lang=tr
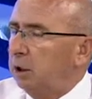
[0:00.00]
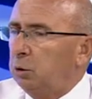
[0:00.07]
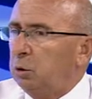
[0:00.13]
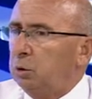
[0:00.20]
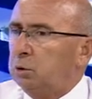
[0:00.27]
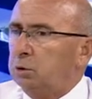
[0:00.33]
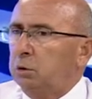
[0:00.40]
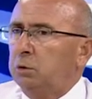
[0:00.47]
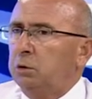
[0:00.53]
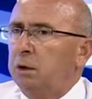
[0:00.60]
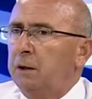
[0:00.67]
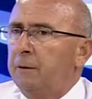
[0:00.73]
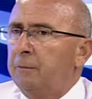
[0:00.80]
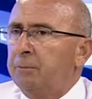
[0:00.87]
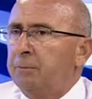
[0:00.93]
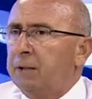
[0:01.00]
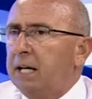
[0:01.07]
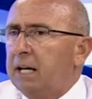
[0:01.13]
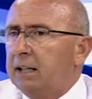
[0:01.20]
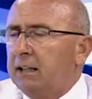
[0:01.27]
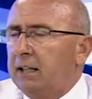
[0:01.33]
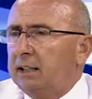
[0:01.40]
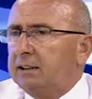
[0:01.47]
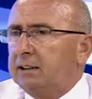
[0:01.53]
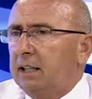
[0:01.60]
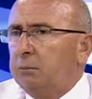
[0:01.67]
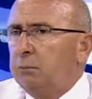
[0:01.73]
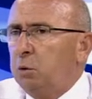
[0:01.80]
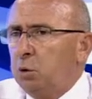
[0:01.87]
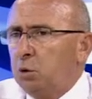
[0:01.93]
yoksun. Neredeyse
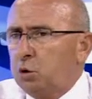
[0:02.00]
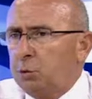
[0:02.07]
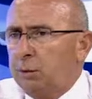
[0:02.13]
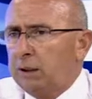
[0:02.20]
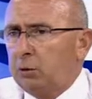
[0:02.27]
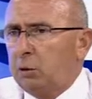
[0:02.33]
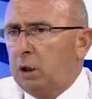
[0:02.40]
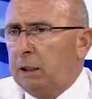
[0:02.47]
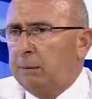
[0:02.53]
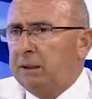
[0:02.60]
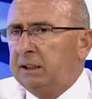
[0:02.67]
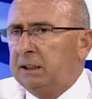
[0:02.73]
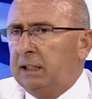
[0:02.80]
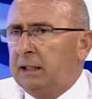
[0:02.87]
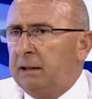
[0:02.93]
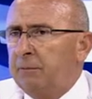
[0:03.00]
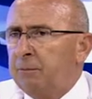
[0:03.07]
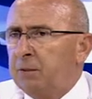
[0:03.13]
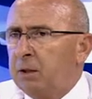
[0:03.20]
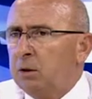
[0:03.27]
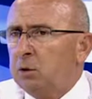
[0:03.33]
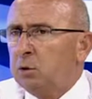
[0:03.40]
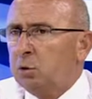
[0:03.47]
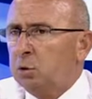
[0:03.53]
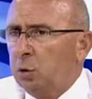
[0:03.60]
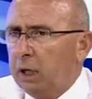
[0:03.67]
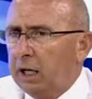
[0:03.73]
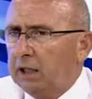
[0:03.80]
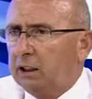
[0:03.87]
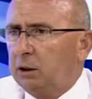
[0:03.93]
bu hükümet döneminde
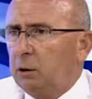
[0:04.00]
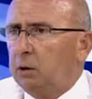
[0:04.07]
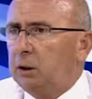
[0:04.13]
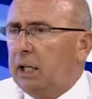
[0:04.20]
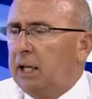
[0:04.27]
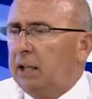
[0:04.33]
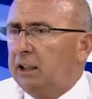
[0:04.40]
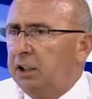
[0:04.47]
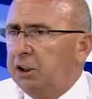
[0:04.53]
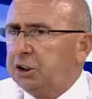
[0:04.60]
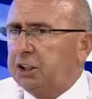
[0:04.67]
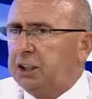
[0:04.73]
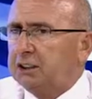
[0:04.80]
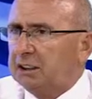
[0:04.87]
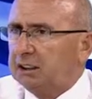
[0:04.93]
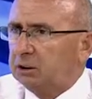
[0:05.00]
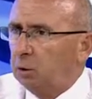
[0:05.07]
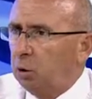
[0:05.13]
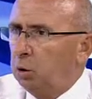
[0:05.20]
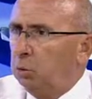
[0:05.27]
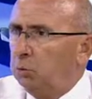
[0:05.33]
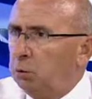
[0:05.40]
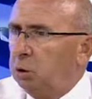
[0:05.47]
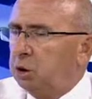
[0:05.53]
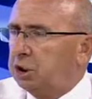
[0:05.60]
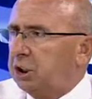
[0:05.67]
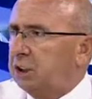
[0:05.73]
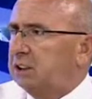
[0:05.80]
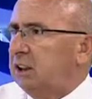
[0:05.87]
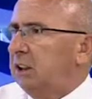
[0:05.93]
sürekli olarak iş kazası, ölümlü iş
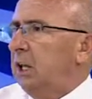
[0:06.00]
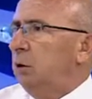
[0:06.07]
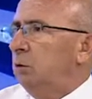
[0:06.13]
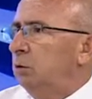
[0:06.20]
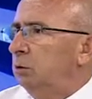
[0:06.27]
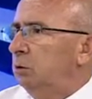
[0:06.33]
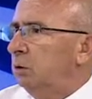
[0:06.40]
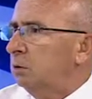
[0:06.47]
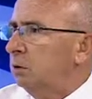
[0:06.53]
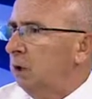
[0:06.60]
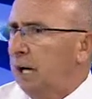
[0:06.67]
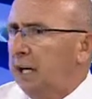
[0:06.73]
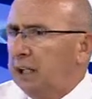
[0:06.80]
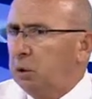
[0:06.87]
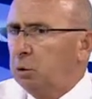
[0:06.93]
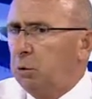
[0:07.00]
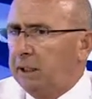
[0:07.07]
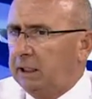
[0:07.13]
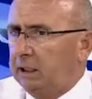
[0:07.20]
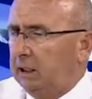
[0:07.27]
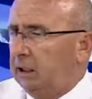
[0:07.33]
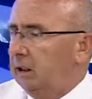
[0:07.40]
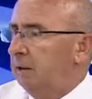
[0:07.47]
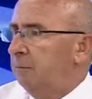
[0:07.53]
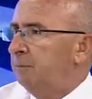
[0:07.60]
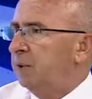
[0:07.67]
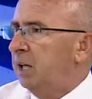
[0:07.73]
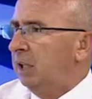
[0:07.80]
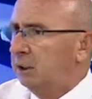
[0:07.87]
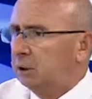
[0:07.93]
kazaları oluyor. Hani güvenlik?
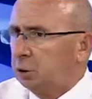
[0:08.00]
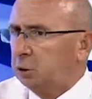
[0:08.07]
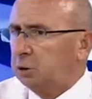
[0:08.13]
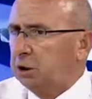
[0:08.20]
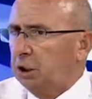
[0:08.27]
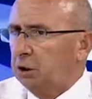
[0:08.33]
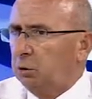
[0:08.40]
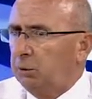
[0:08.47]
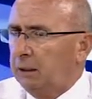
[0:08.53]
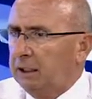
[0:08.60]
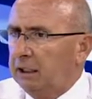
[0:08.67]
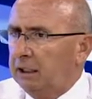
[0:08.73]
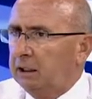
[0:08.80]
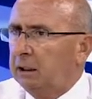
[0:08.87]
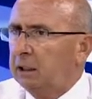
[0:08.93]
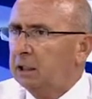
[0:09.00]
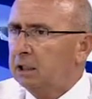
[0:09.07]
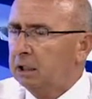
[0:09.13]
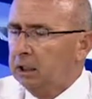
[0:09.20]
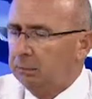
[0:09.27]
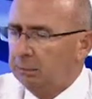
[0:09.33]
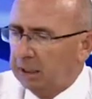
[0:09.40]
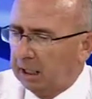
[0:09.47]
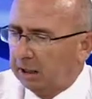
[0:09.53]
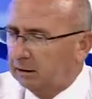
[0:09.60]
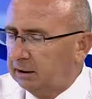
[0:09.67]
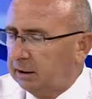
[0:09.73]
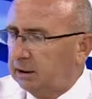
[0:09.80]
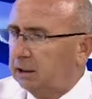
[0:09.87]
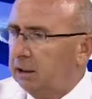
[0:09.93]
Hani sosyal güvenliği
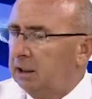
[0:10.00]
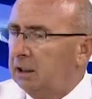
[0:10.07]
bıraktık,